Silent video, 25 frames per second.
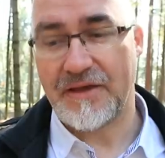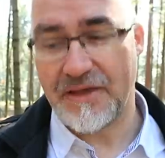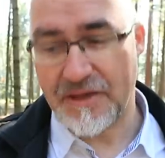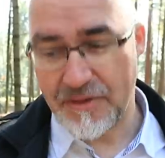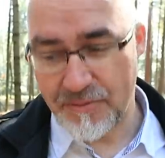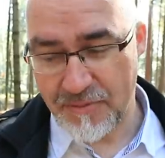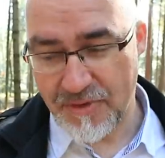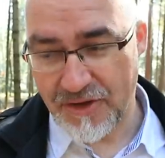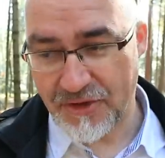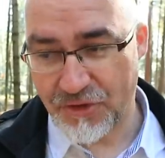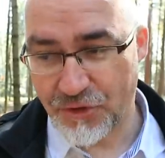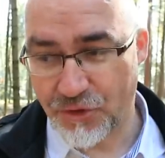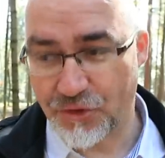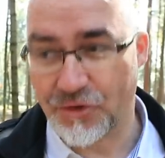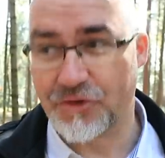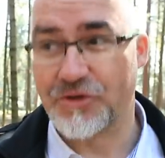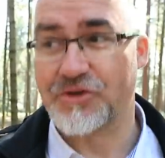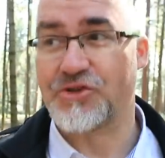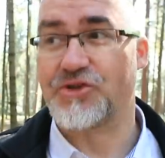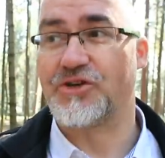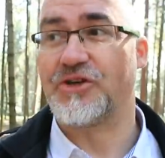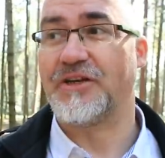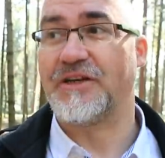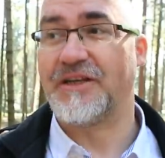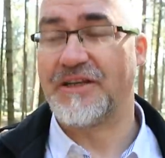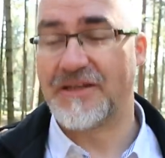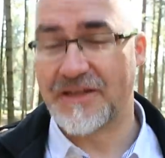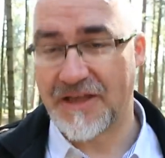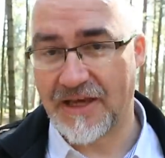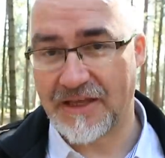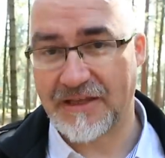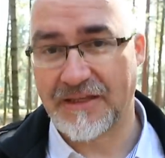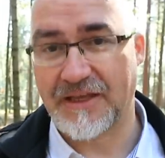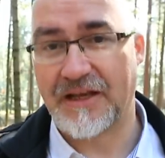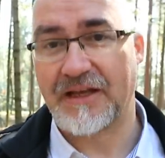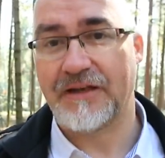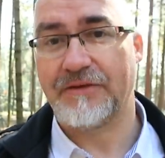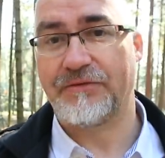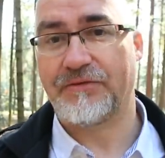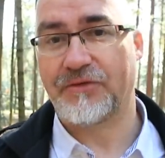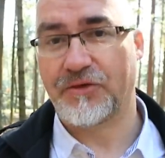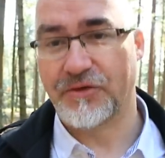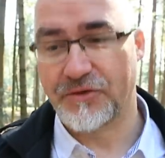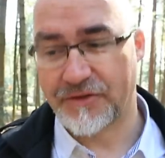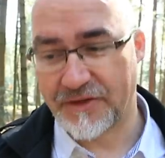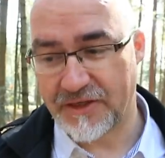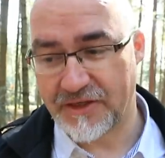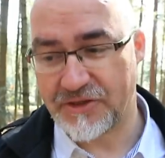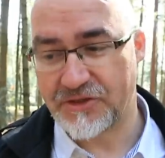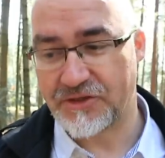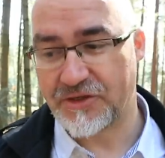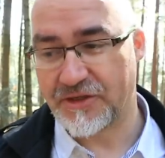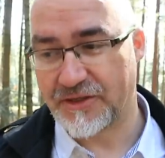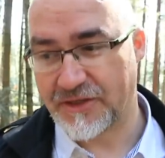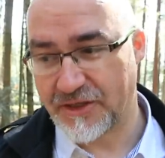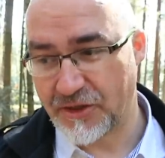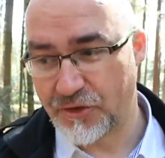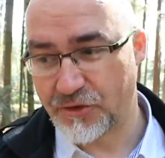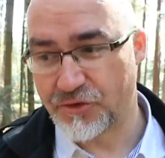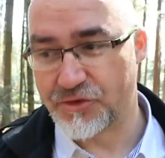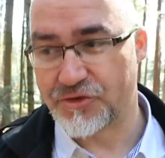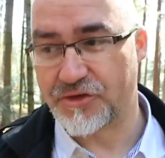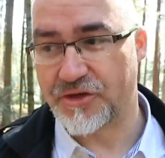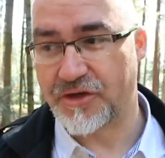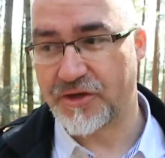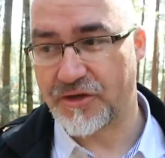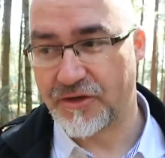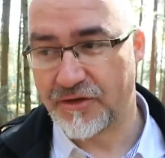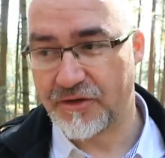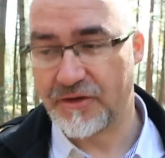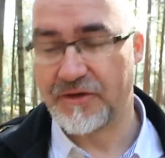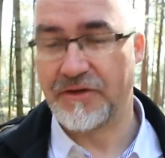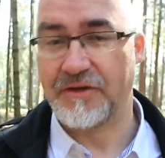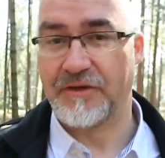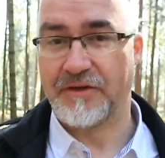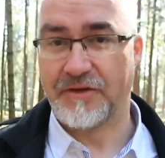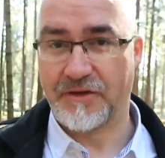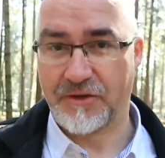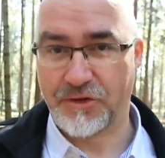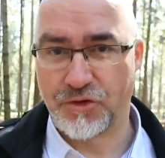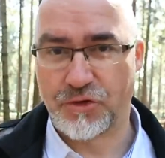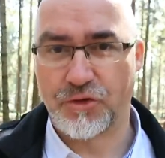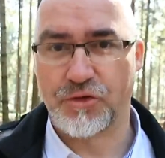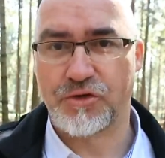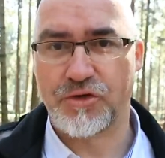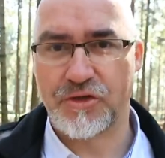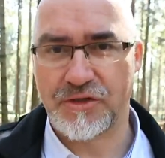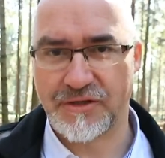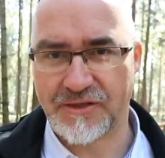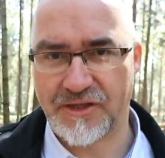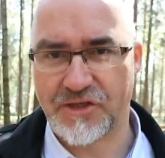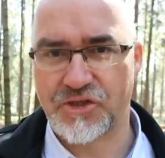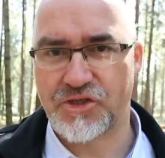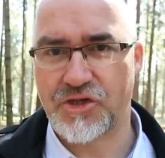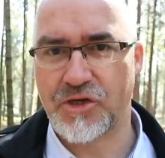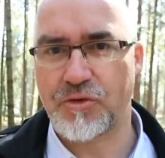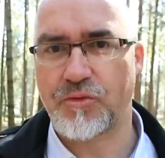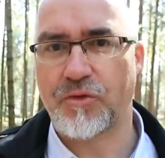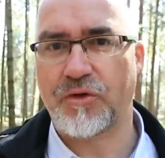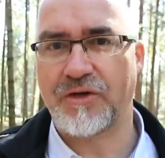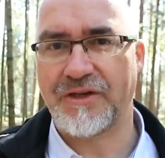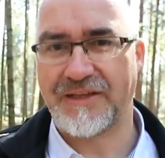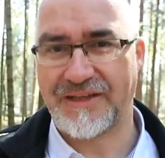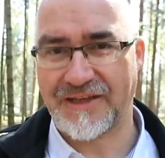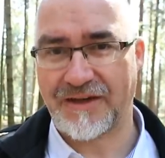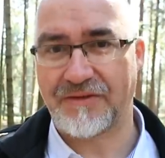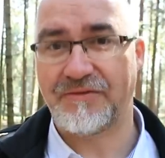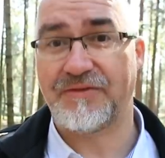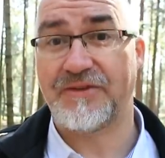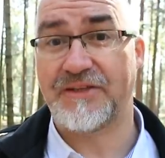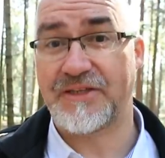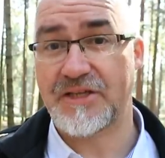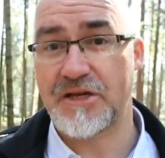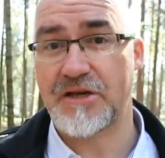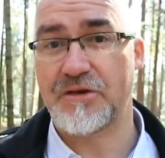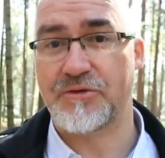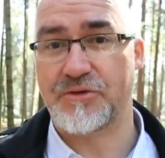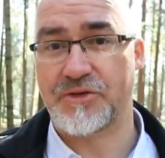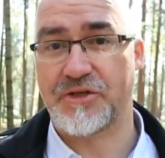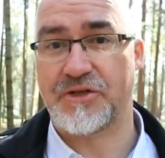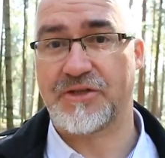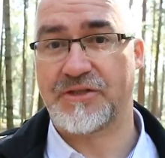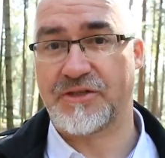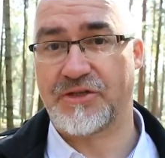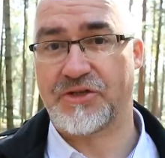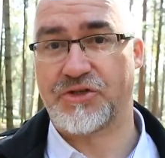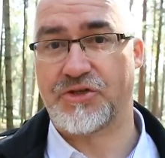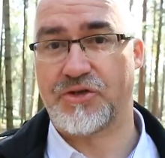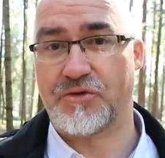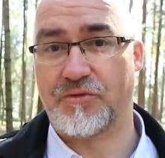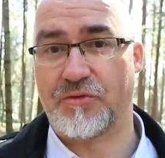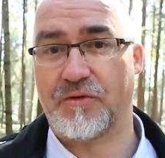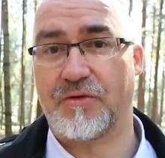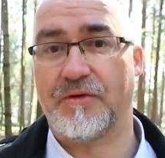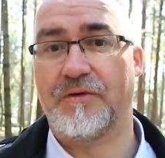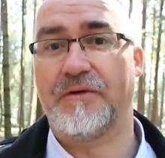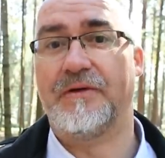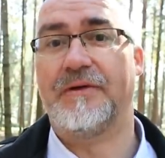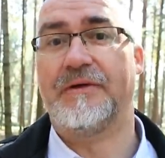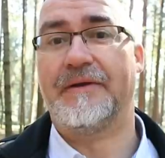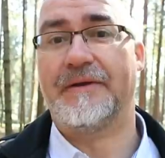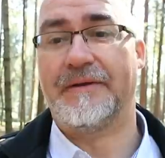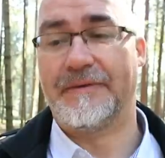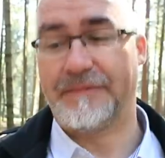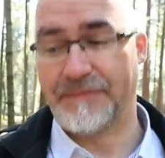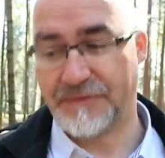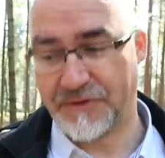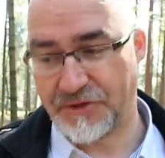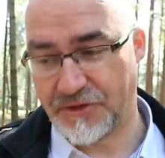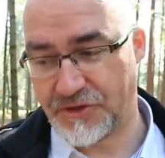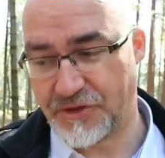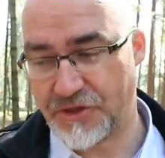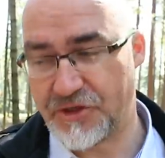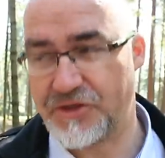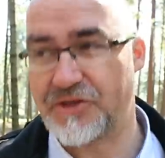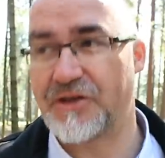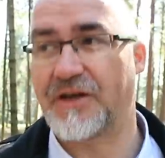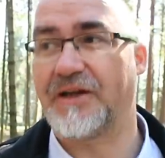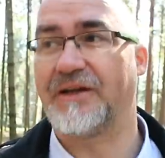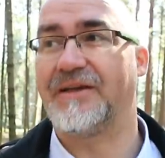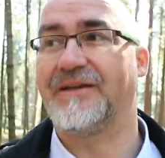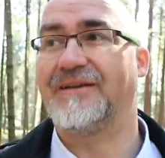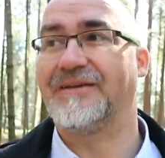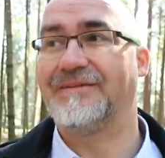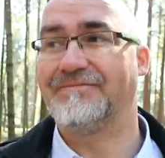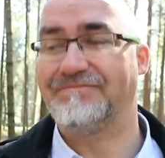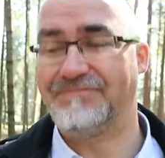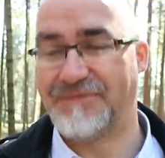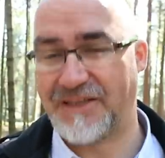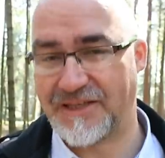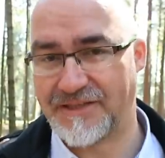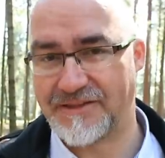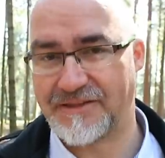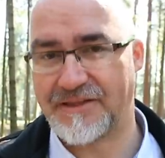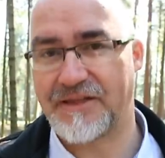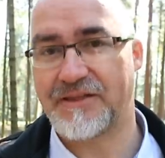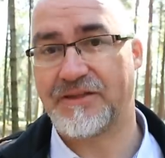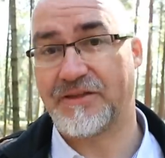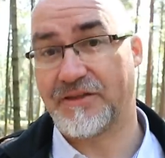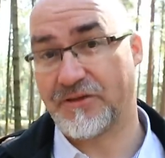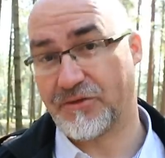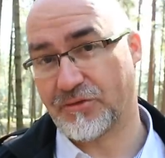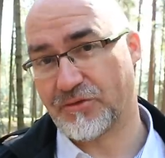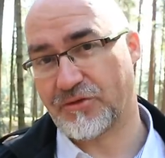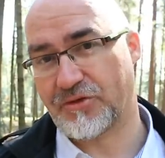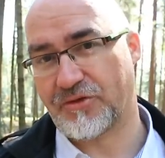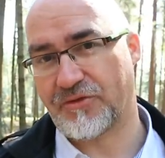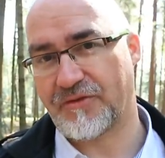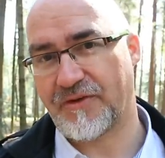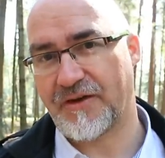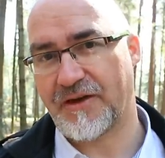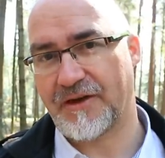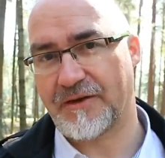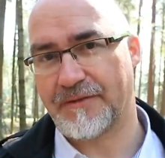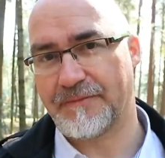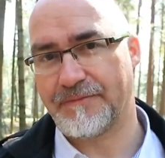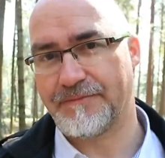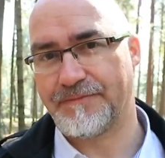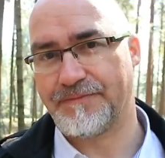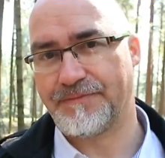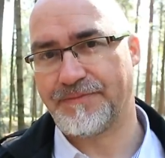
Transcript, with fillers: Imanoch, czyli nadal w kontekście tego, że to się zaczęło i ja wiedziałem, że się zaczęło. I dzisiaj niestety to trwa.